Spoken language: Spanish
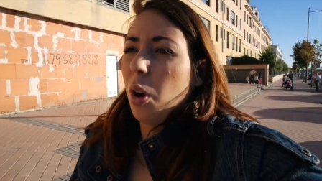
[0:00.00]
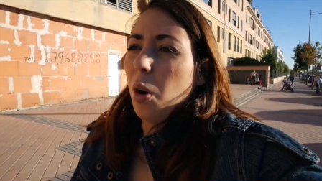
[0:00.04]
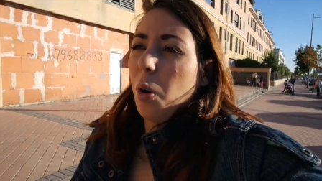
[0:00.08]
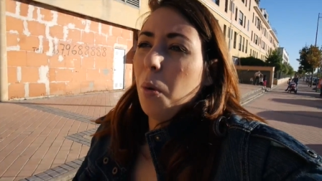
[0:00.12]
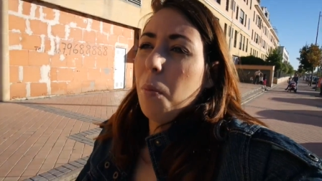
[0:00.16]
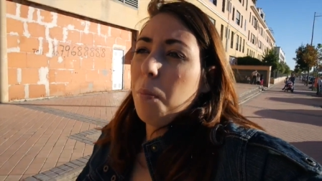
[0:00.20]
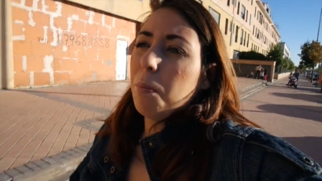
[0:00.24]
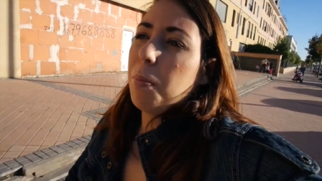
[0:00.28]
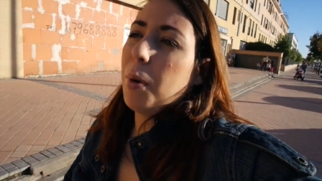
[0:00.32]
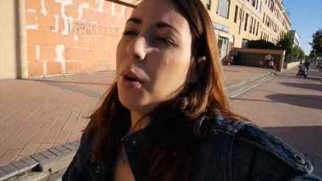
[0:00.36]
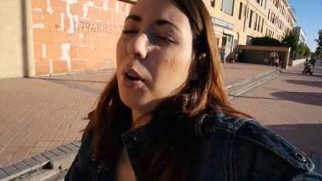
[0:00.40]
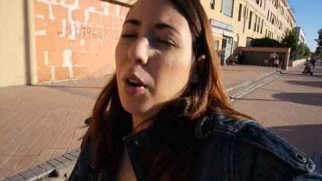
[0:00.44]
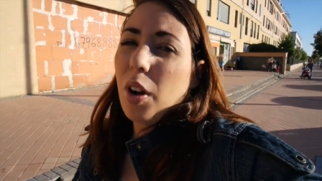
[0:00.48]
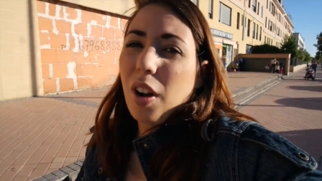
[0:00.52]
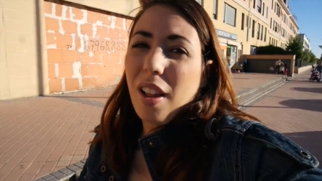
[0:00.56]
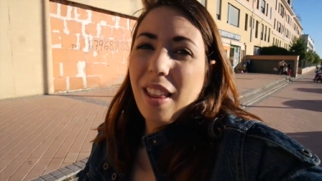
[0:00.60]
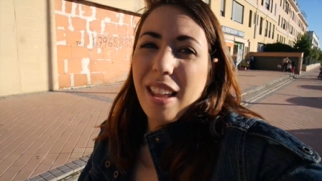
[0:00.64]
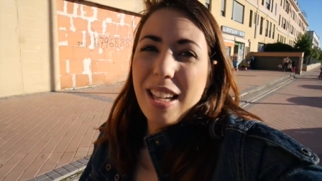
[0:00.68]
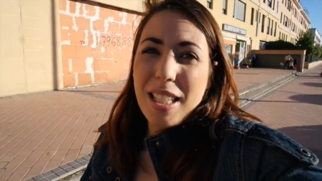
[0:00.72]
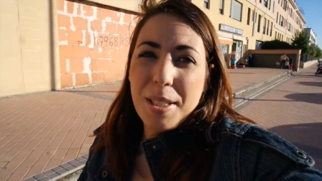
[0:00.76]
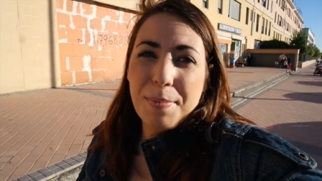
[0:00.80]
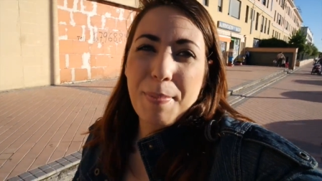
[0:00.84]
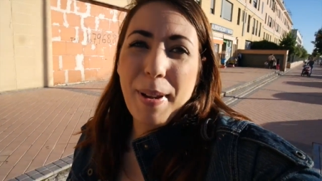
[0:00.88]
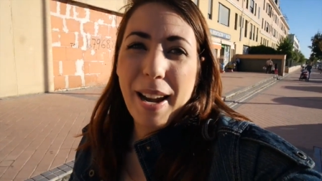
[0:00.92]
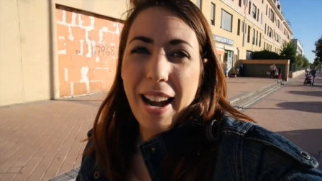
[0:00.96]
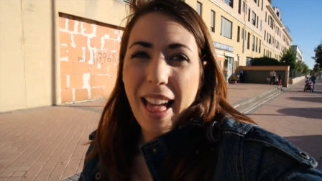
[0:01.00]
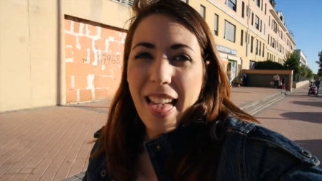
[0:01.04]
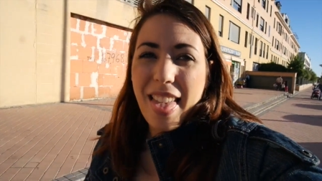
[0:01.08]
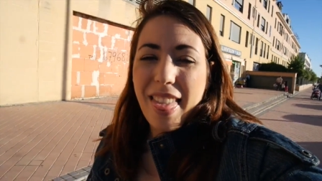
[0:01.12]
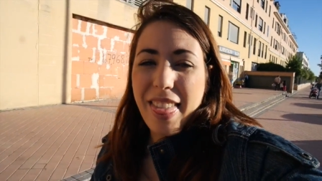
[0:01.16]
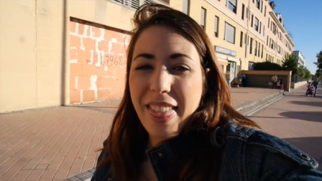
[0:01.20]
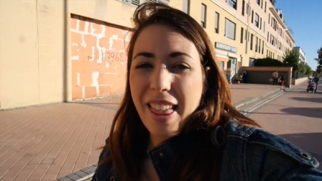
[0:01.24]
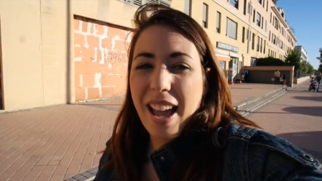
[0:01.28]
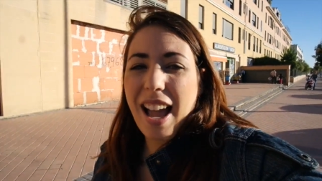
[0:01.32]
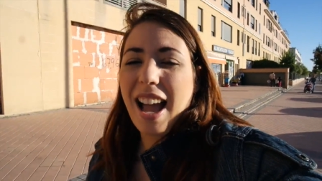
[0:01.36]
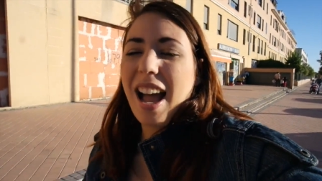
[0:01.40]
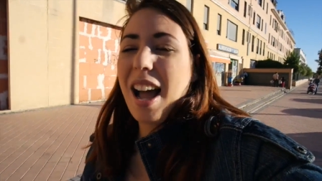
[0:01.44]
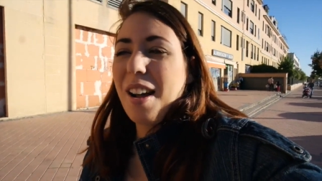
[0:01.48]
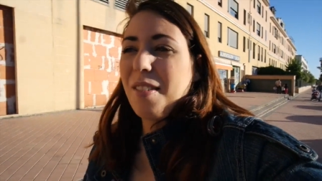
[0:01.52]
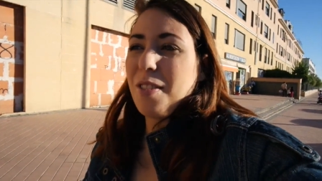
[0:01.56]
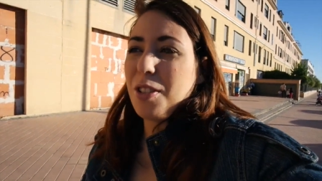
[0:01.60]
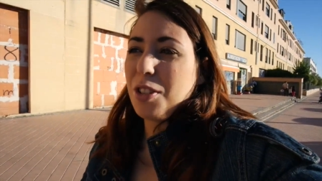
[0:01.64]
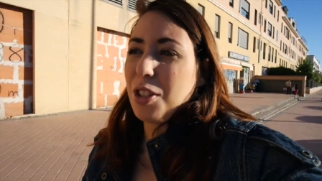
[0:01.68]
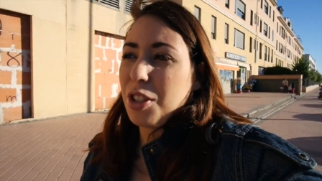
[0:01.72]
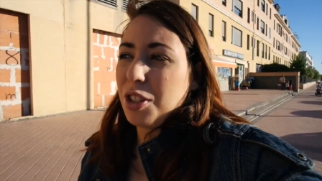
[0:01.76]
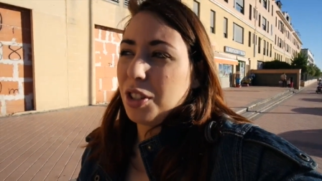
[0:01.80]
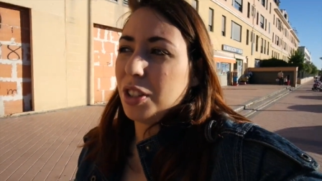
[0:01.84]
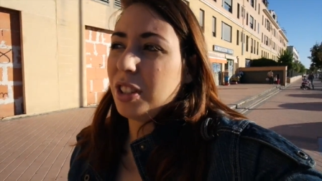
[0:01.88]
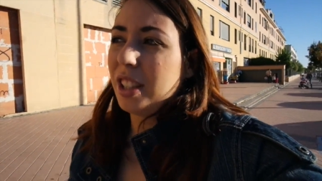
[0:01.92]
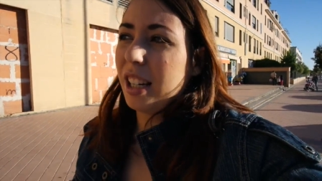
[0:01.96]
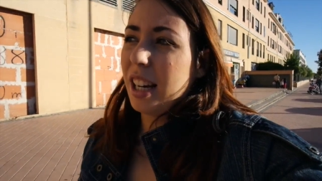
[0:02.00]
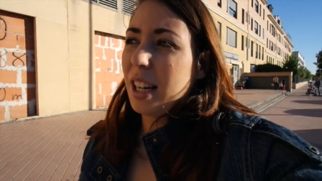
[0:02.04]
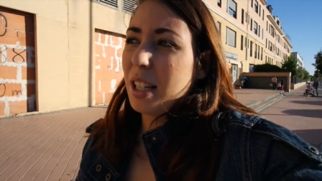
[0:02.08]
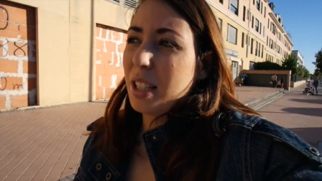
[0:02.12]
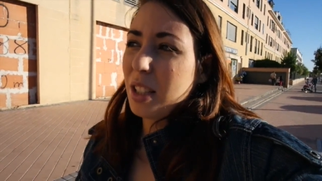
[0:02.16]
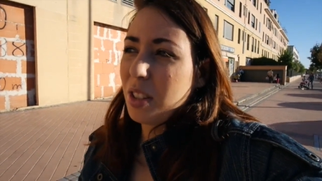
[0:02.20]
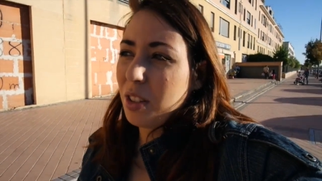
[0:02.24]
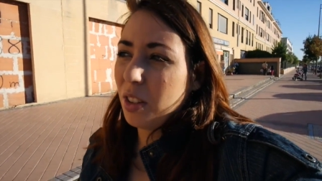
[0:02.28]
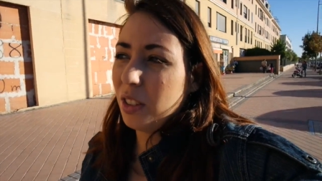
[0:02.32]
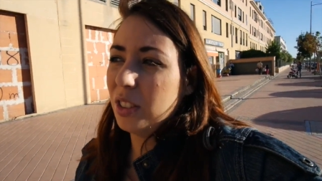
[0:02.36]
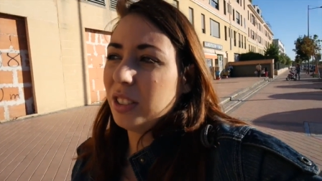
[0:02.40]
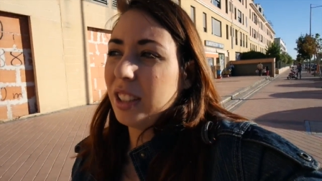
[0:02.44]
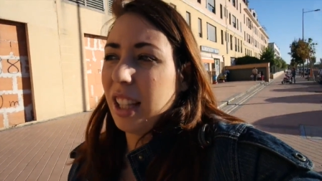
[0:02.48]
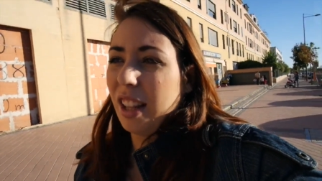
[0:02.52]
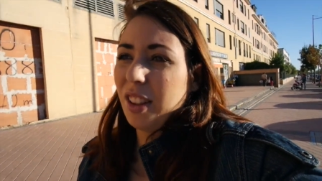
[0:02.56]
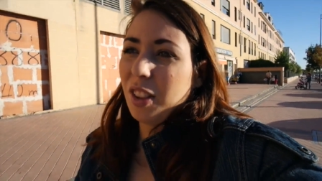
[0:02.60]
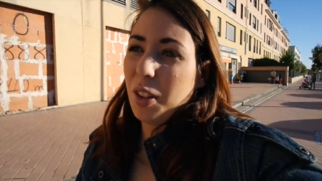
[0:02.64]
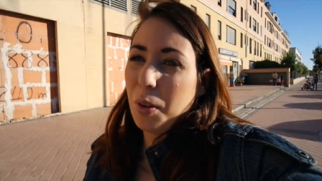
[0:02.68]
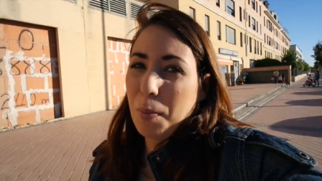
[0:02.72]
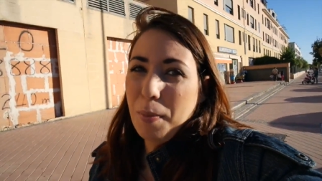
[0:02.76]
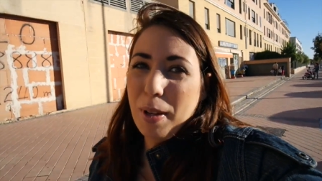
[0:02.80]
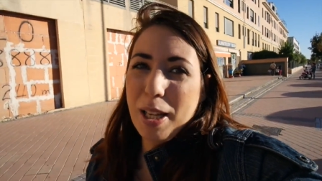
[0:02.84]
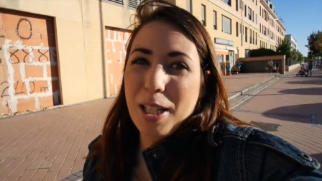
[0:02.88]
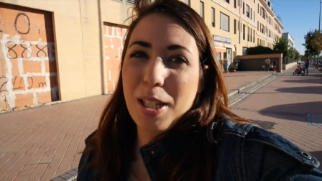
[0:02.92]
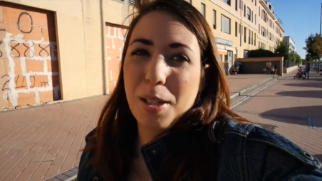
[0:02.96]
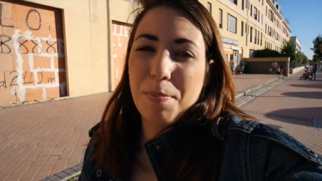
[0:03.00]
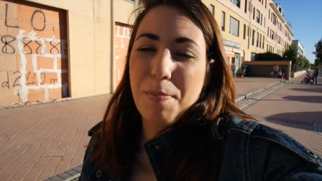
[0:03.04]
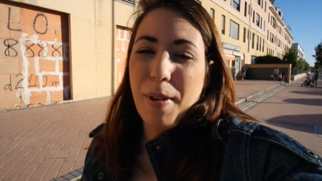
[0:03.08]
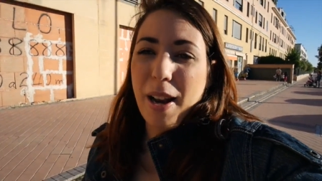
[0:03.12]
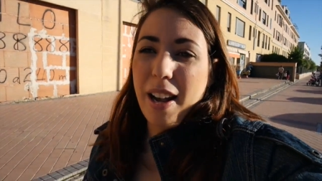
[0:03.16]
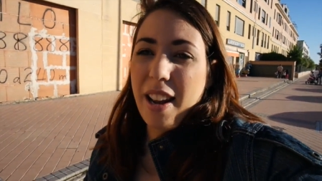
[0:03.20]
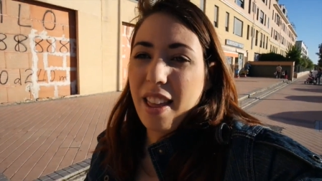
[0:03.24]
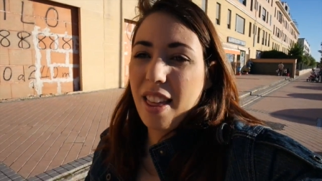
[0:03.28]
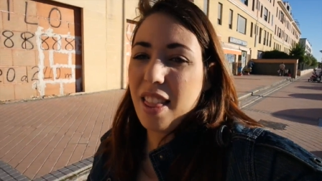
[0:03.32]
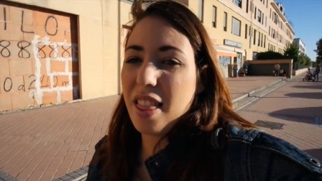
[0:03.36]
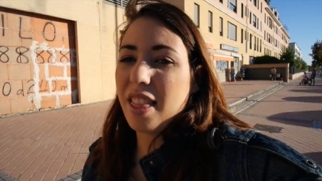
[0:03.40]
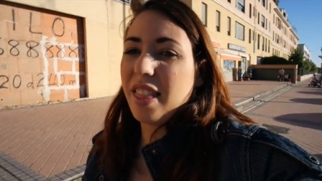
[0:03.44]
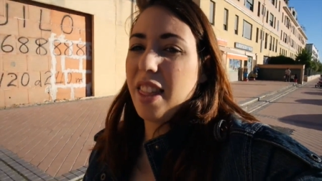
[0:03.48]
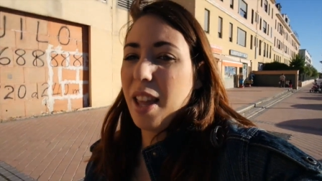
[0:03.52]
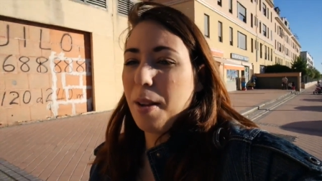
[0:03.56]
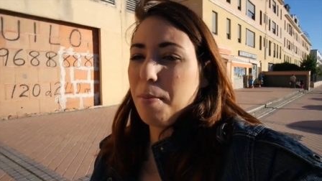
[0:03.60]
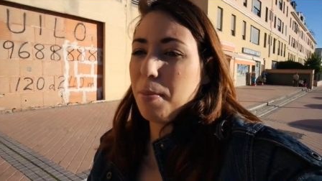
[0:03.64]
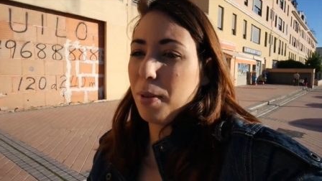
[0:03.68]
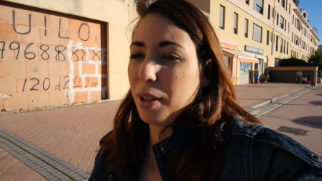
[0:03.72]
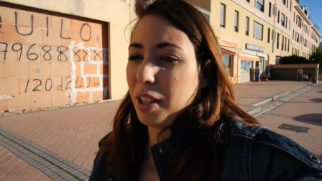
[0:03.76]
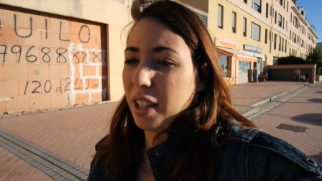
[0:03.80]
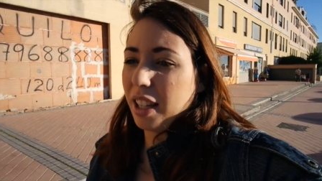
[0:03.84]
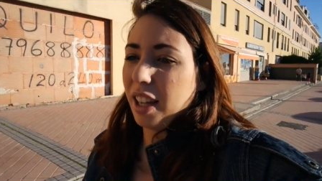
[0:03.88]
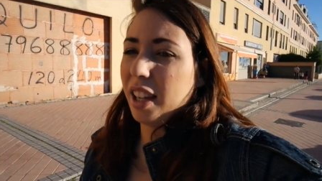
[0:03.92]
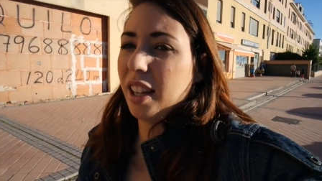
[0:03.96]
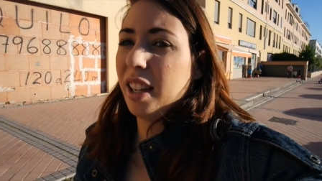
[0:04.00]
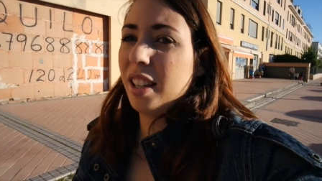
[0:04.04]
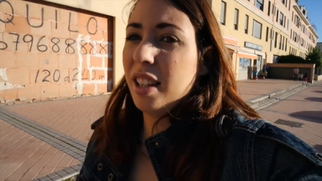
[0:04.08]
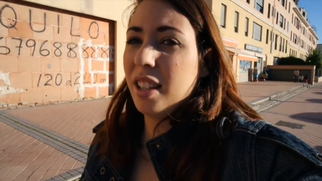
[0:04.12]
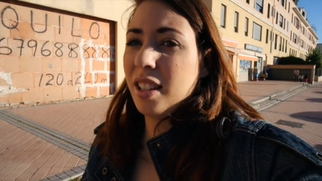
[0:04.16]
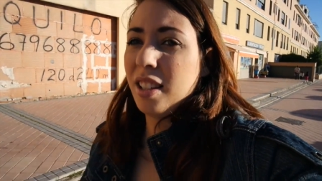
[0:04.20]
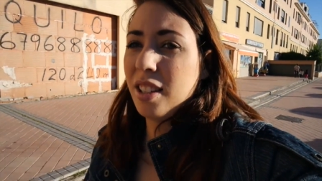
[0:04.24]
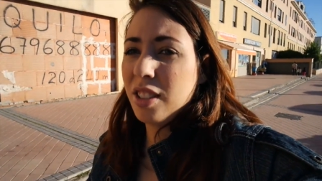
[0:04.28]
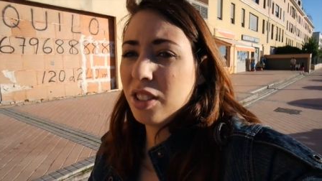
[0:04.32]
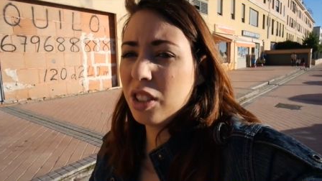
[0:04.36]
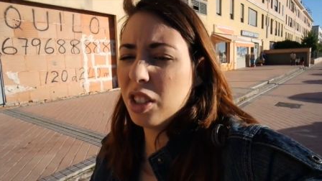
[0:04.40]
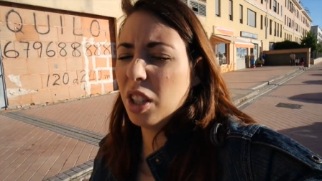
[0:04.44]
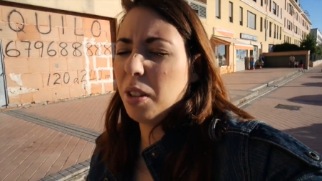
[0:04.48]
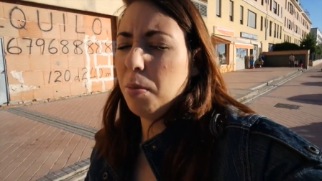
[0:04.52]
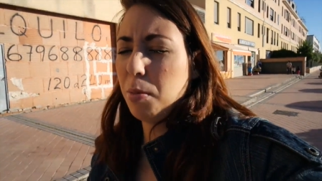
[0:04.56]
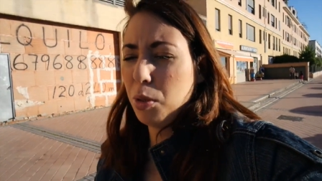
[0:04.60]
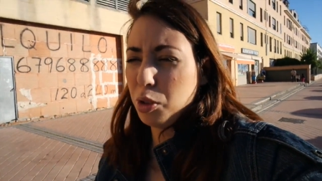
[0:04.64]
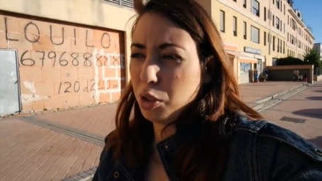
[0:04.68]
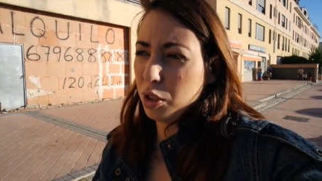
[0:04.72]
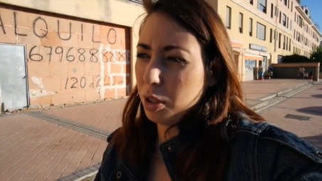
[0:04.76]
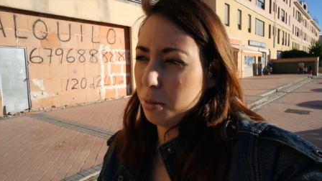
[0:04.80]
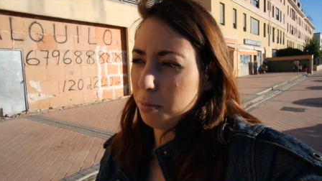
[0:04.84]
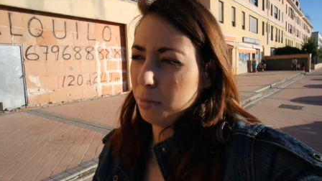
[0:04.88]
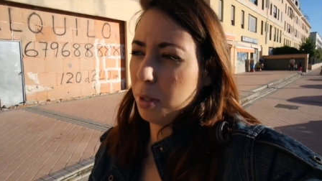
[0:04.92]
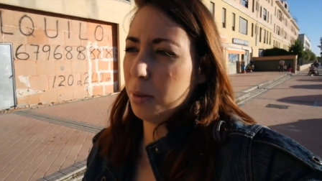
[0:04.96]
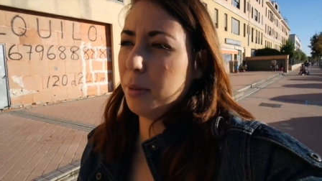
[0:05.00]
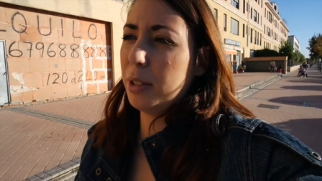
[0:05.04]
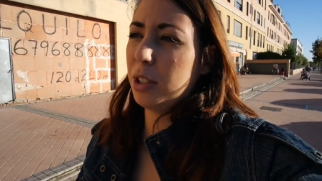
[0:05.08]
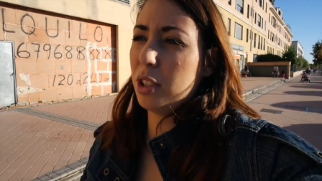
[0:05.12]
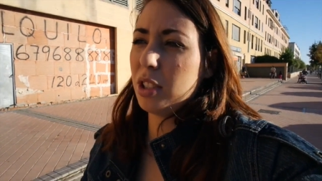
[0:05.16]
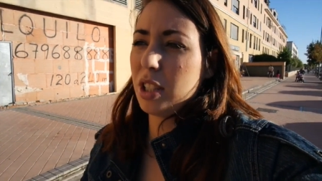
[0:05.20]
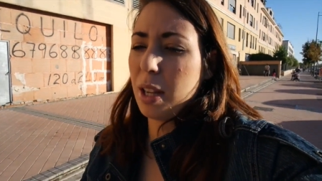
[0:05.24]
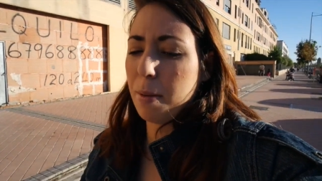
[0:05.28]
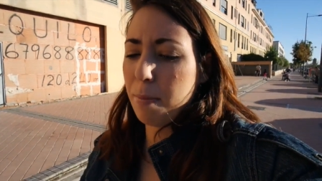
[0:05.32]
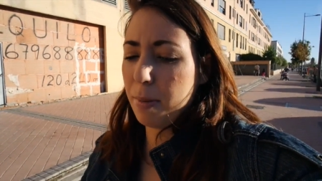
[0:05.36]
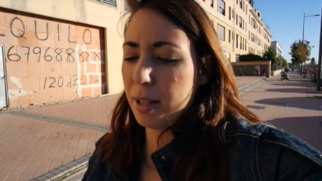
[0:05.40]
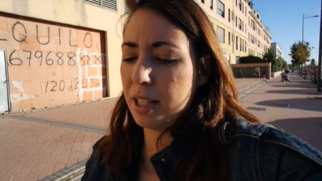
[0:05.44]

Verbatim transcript: un poco de esperanza a vosotras contando mi experiencia porque yo en muchos momentos he